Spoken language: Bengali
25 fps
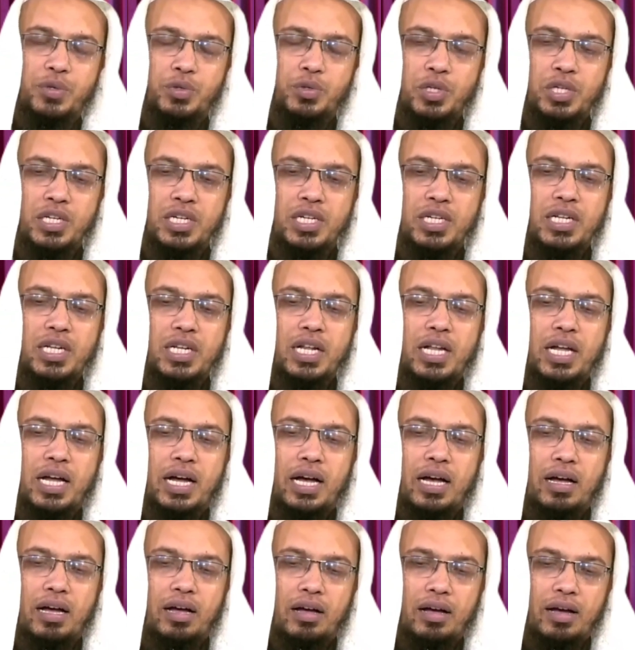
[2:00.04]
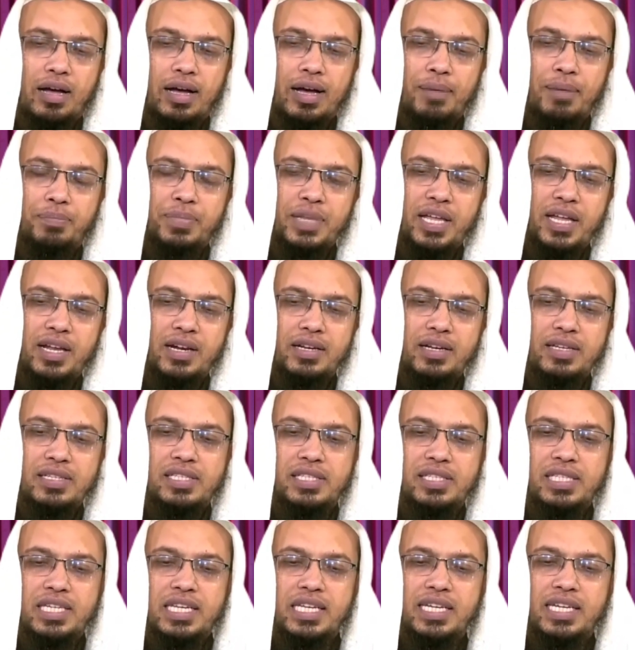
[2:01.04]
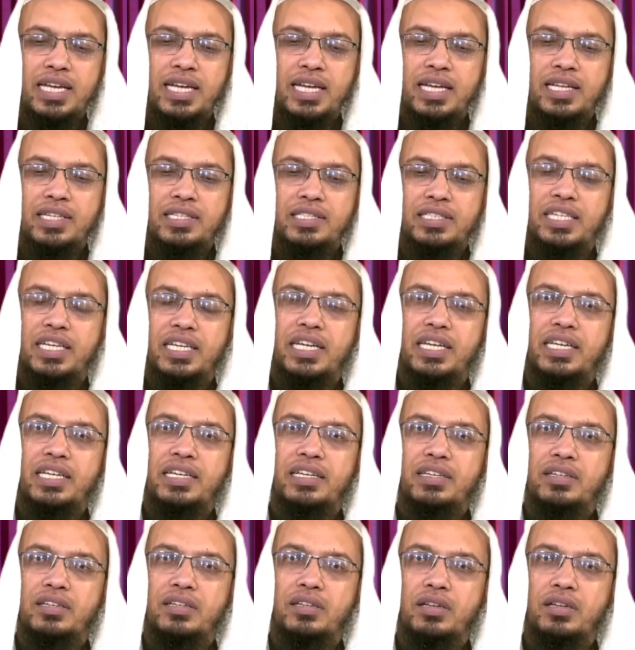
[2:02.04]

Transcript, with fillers: করতে পারো আপনার স্ত্রীকে যেই